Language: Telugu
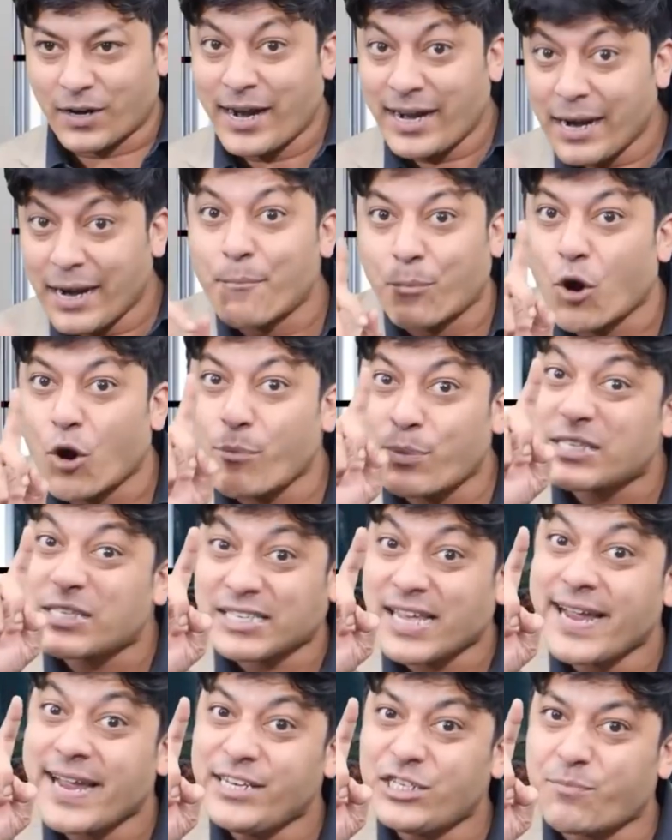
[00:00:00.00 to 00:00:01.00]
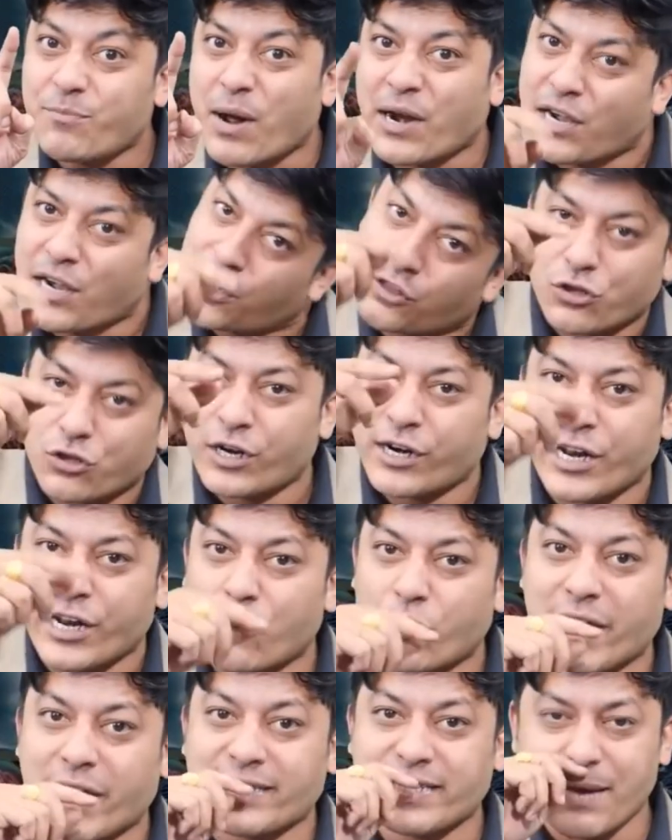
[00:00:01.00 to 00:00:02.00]
రైట్ నేను ప్రాపర్ సైన్స్ మాట్లాడుతున్నాను
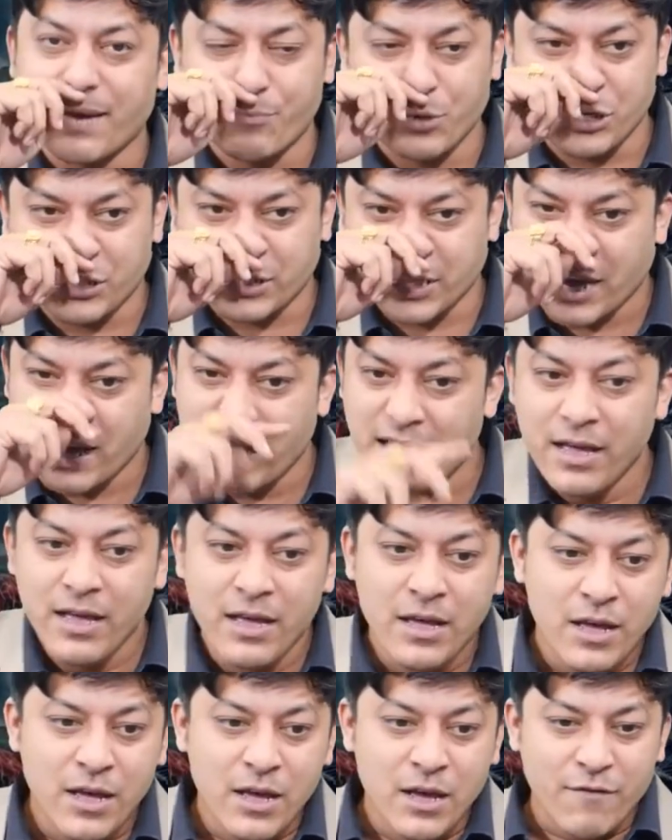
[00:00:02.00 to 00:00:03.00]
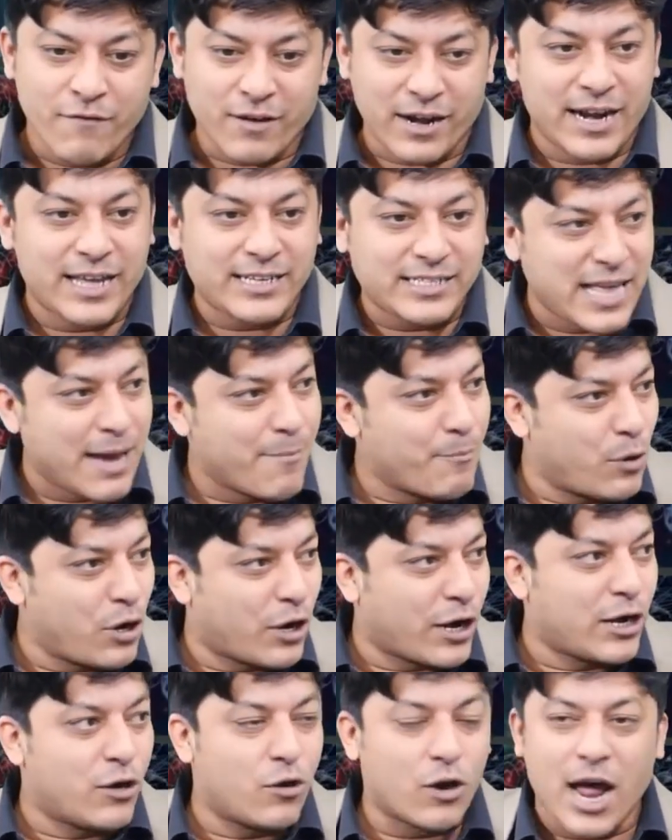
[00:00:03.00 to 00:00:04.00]
నేను ఒక ఎగ్జాంపుల్ ఇస్తా ఫర్ అన్ ఎగ్జాంపుల్
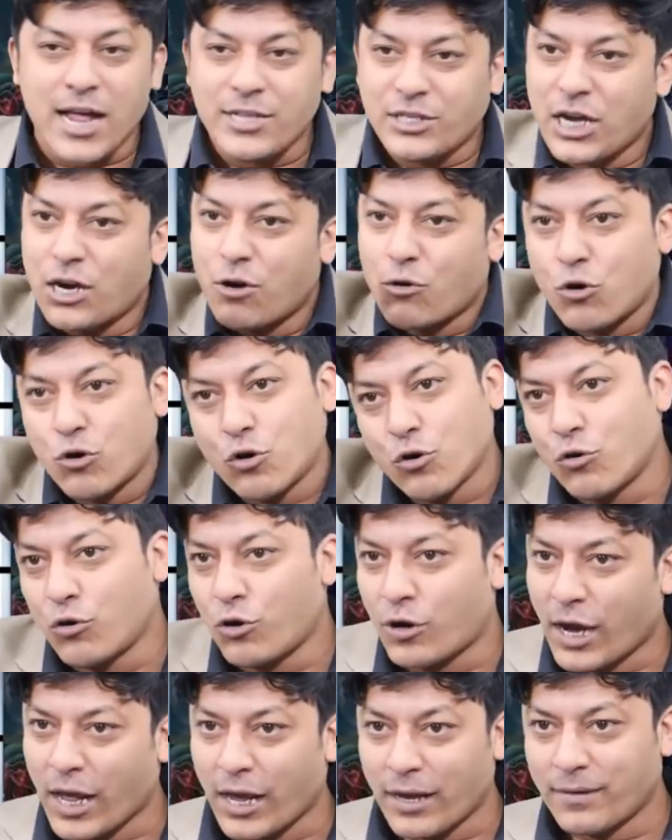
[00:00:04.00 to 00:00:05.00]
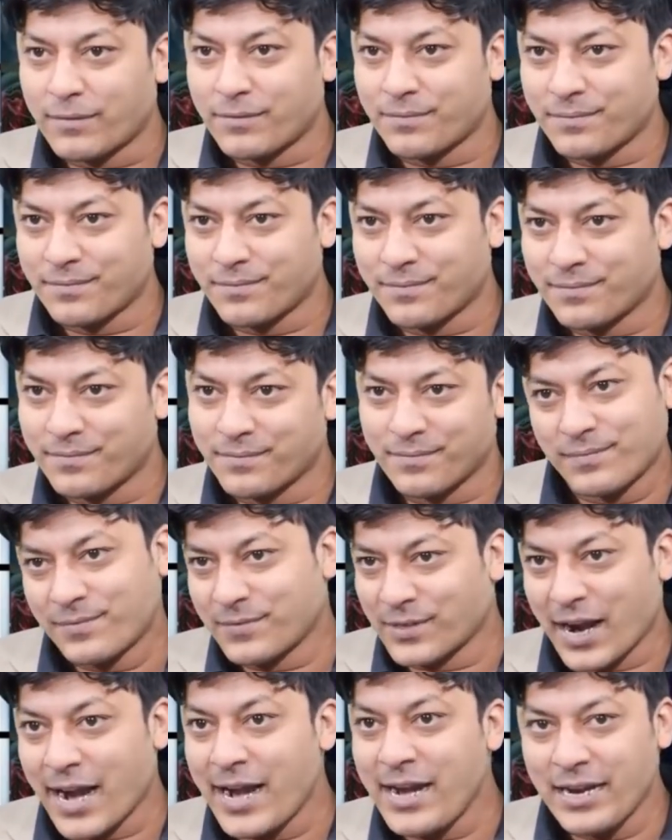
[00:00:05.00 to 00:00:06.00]
రెండు రాజ్యాలు కొట్టుకుంటున్నాయి
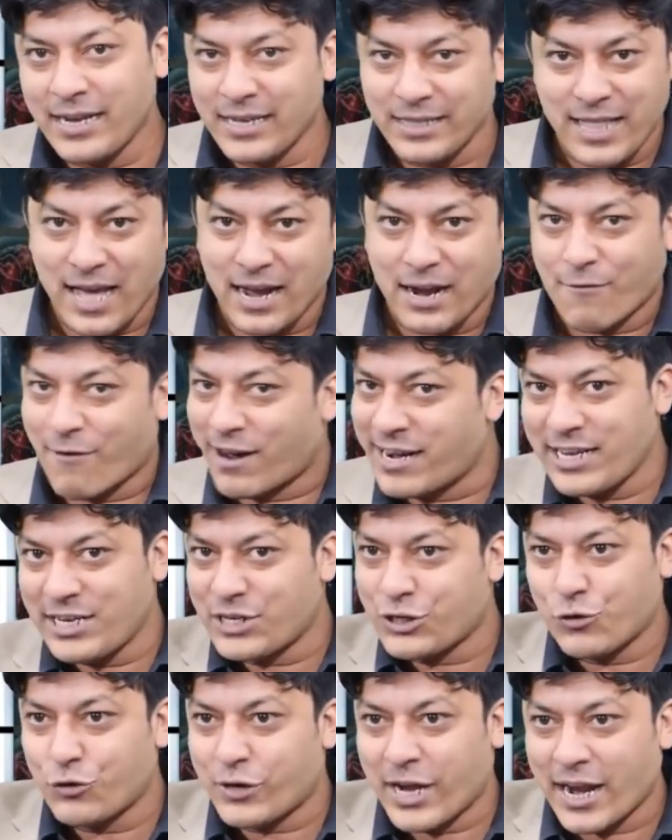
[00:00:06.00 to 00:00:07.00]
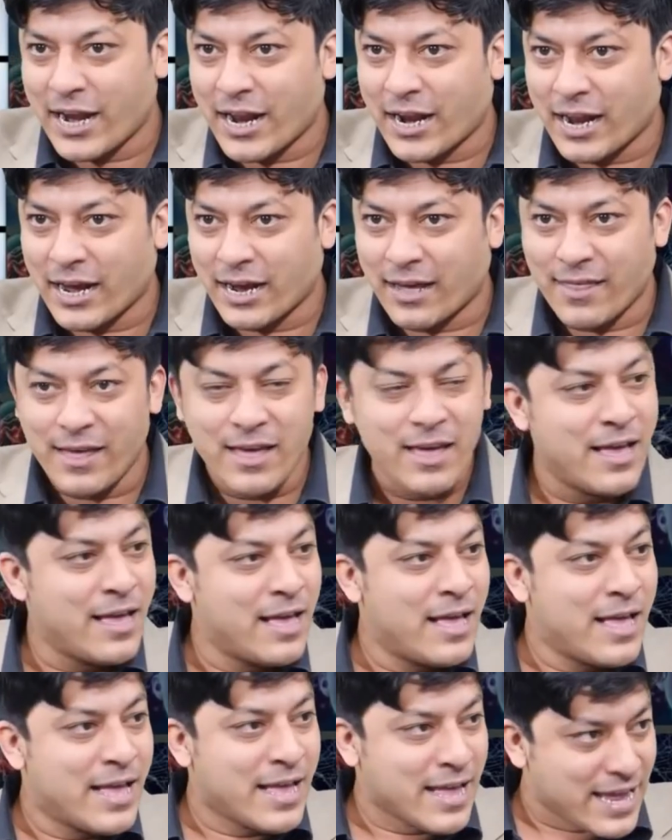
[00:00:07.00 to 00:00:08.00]
రైట్ ఇందాక వన్ ఈస్ టు టెన్ అన్నా కదా
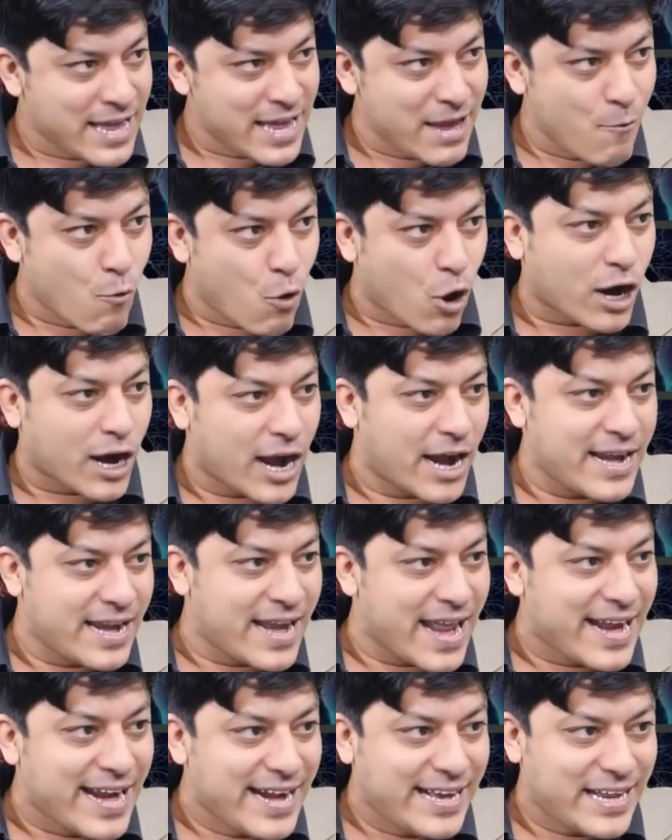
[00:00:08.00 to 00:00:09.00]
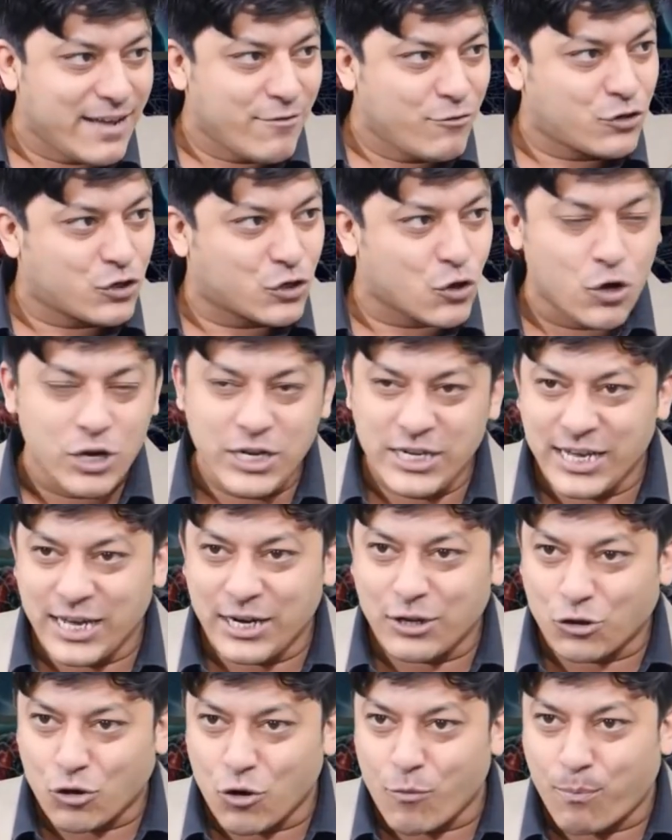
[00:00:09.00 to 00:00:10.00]
ఈ ఒక్క నెగిటివ్
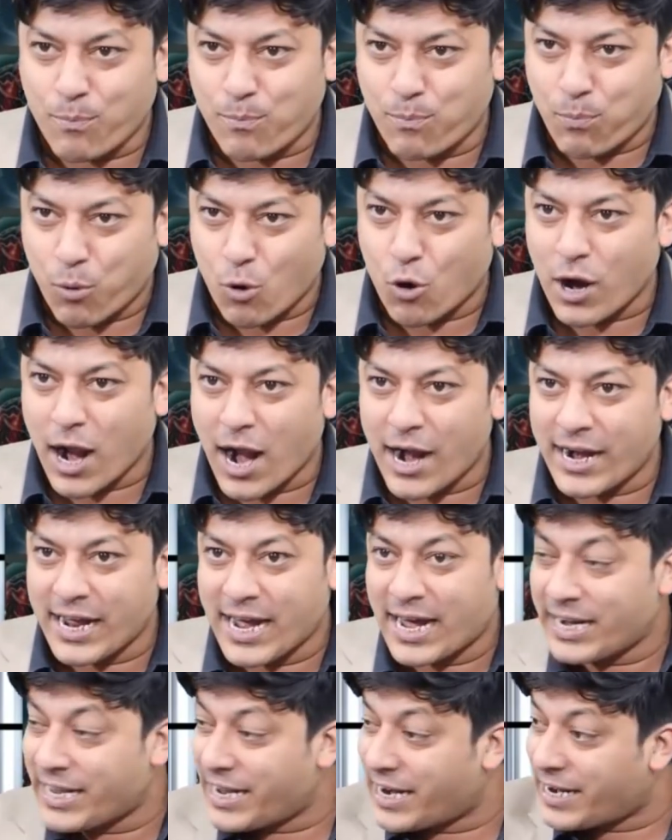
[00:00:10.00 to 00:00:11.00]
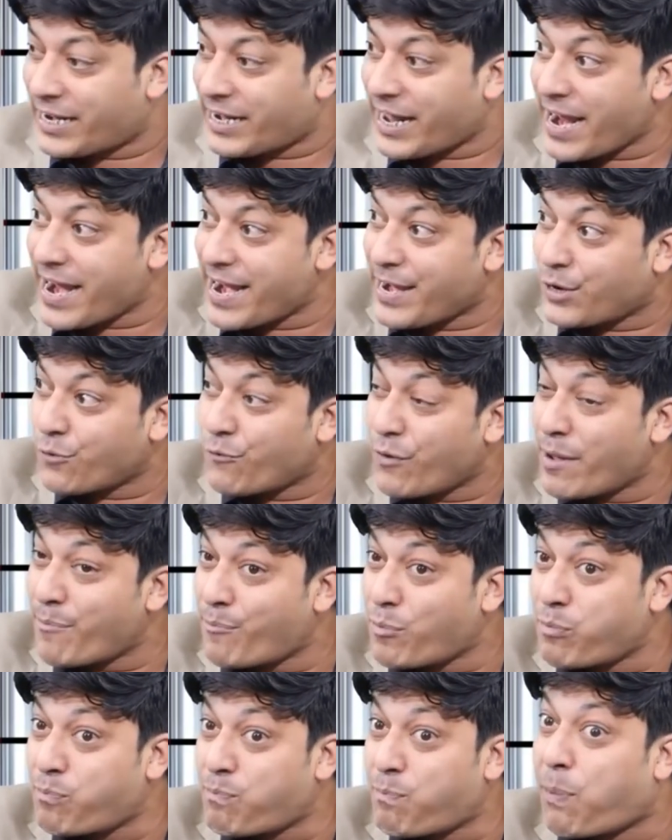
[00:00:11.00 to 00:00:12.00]
సోల్జర్తో పోరాడాలి అంటే
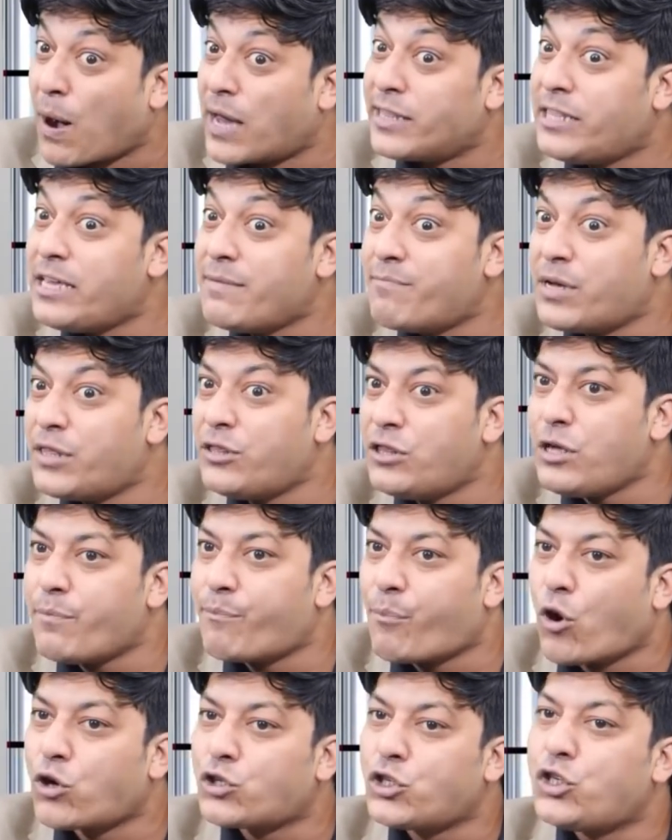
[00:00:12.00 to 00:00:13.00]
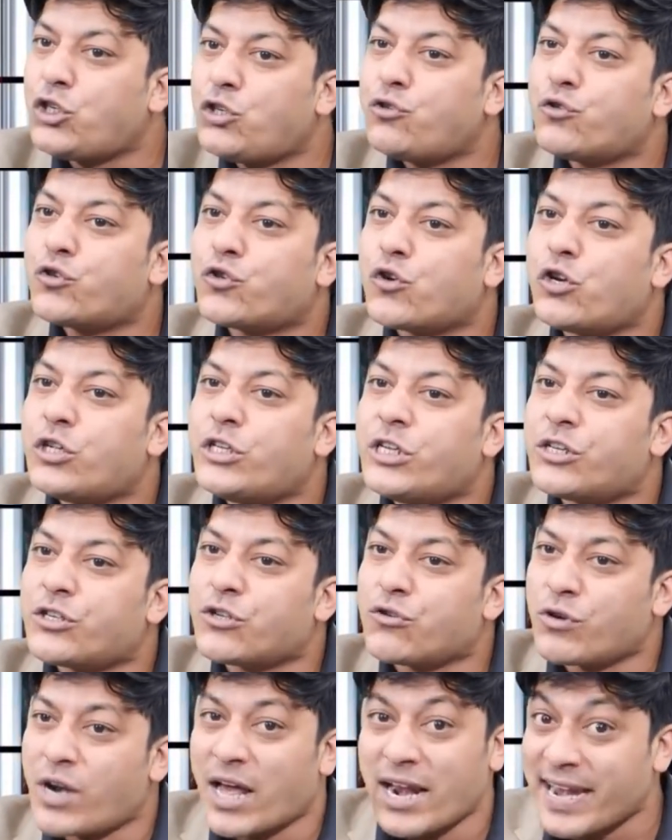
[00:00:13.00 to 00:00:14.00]
ఇటువైపు పది మంది పాజిటివ్
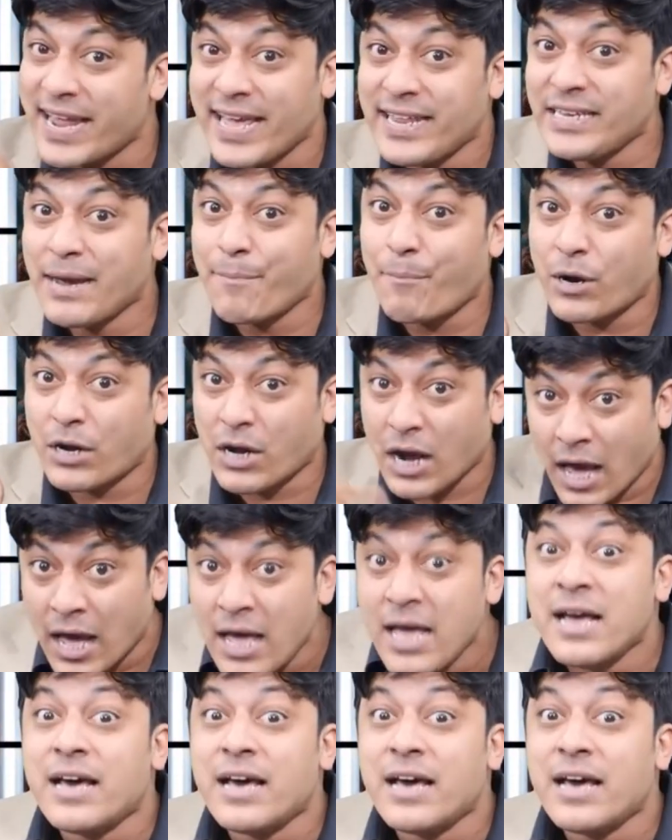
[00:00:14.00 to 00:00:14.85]
సోల్జర్స్ ఉండాలి నేను చెప్పట్లా